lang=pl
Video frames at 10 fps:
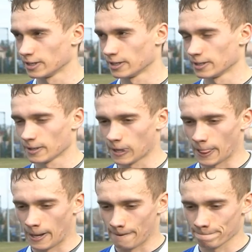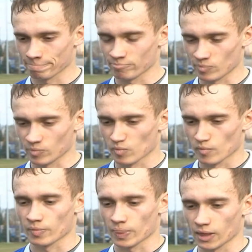I zastrzyk energii,
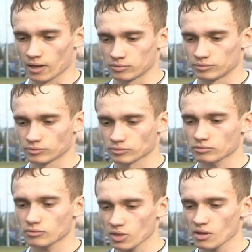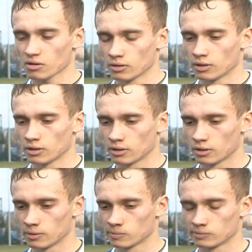no, atmosfera dobra w szatni, ale teraz będzie
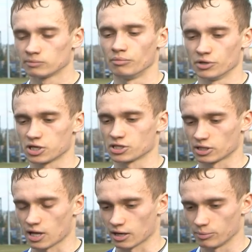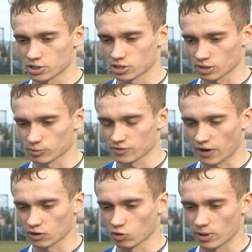jeszcze, teraz będzie jeszcze myślę, lepsza. Myślę, że tak. Myślę, że
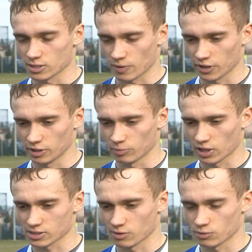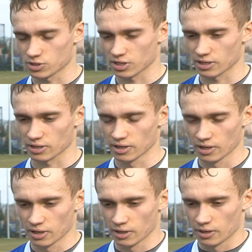atmosfera dobra, sparingi pokazały, że,
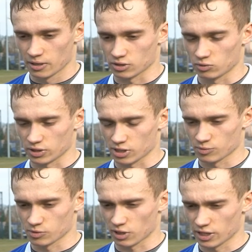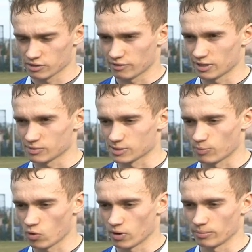że to jesteśmy zorganizowanym
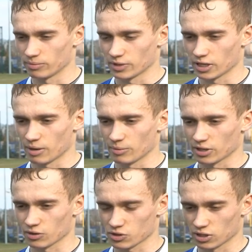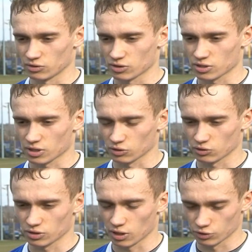zespołem, nie gramy jakiejś chaotycz,
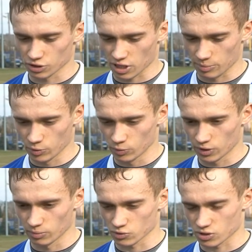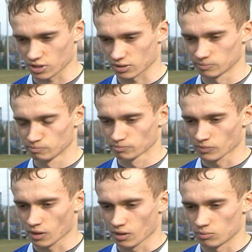chaotycznej piłki, może...
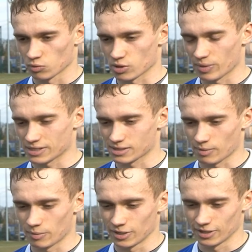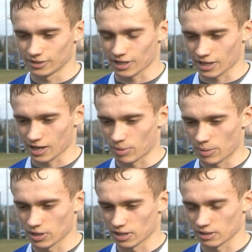Może miejsca mamy takie jak
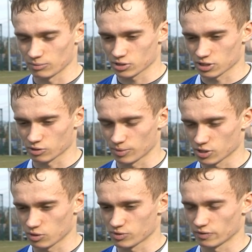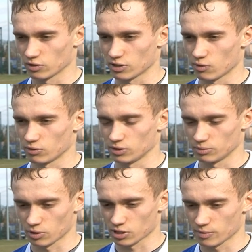mamy, ale myślę, że to będzie dobrze wyglądało i
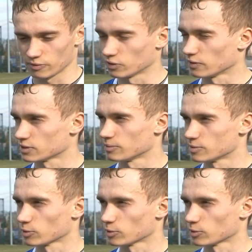pokażemy w to w następnych